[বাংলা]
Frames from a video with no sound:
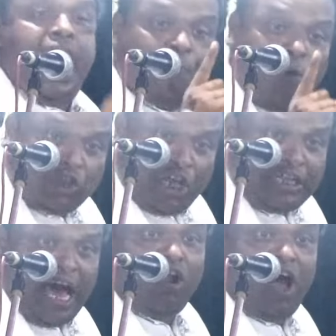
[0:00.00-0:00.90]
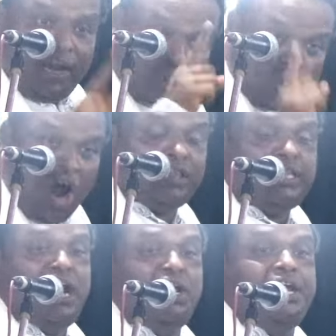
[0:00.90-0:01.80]
এই পতিতালয়ের
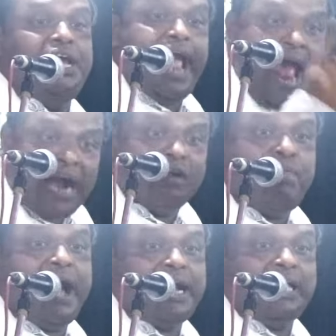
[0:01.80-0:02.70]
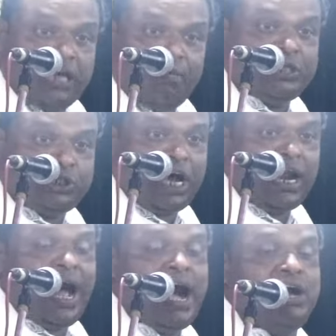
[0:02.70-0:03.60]
সর্দারিনী একবার রাজাবার
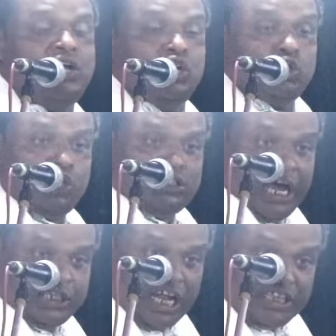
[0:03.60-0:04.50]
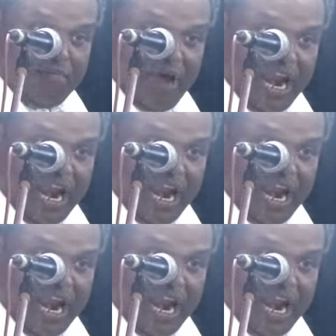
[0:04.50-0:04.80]
সারা যদি তার সাথে